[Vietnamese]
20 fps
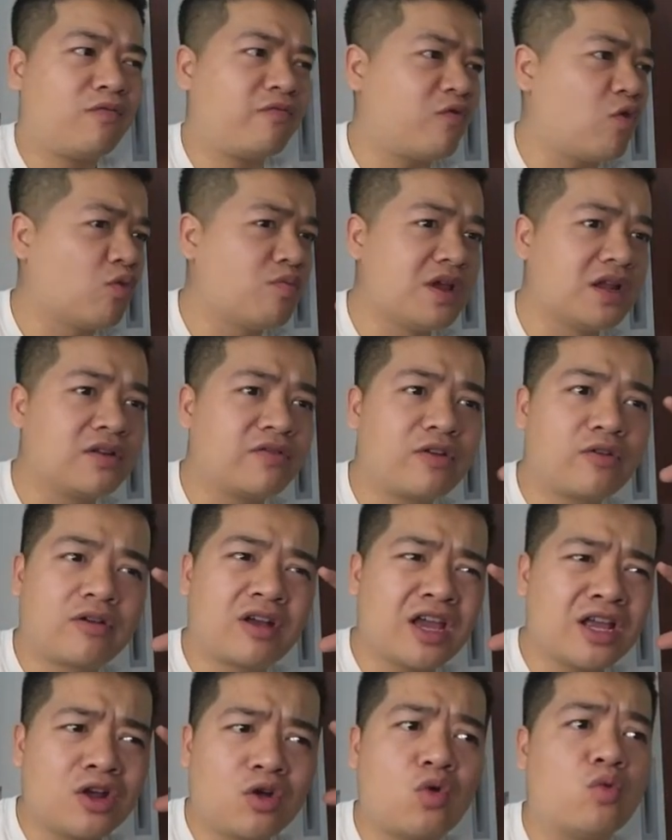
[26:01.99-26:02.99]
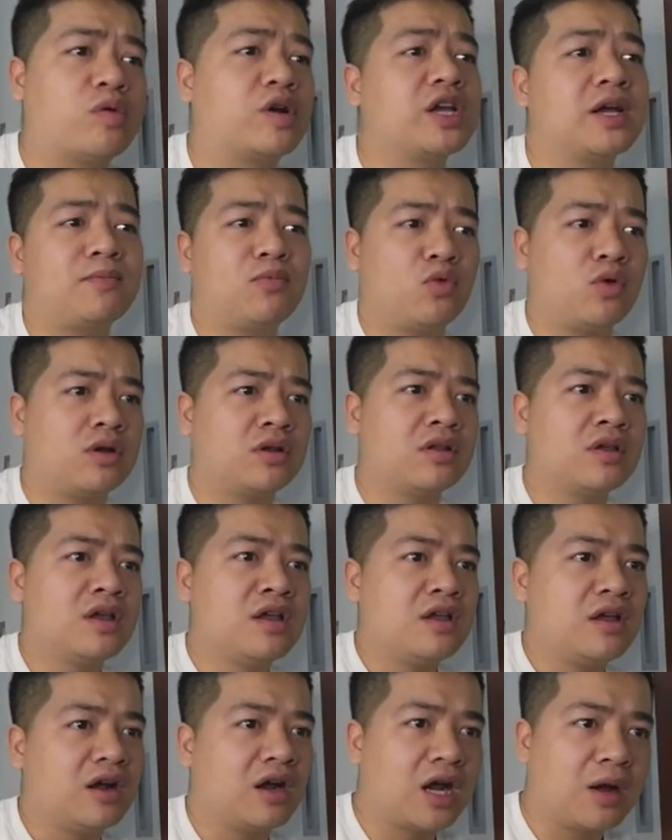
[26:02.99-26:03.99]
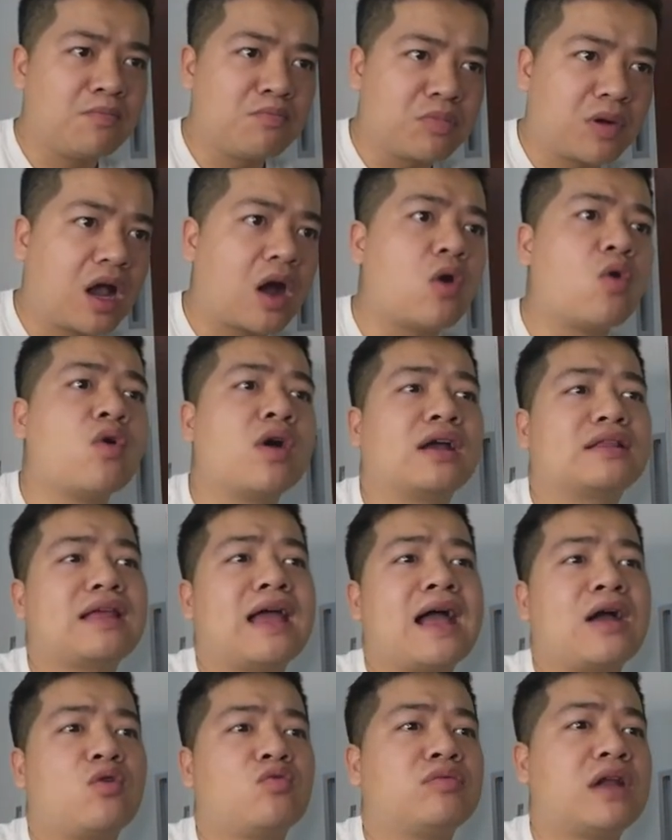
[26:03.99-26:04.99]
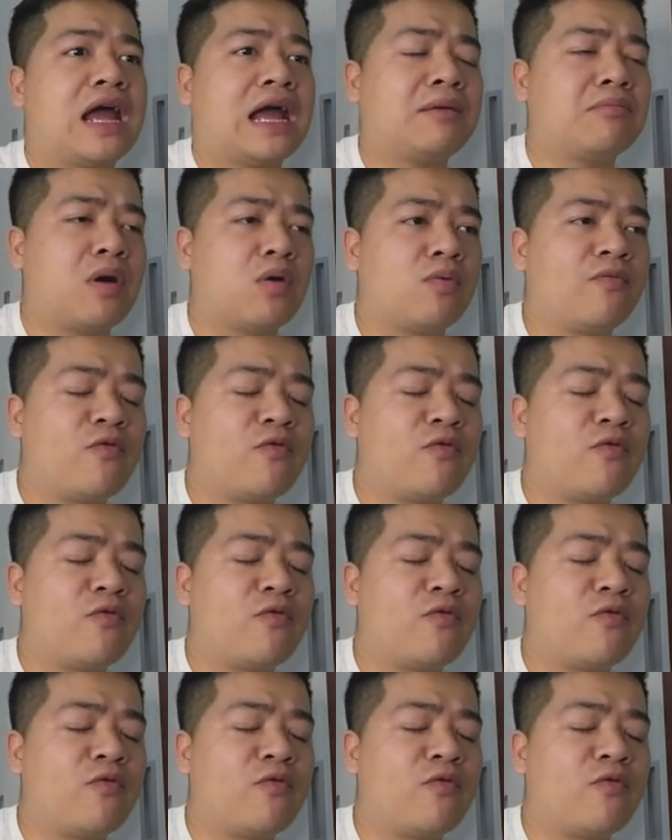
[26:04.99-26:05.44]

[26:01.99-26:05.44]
phổ biến kinh khủng khiếp luôn. Gầm cầu người ta cũng đá bóng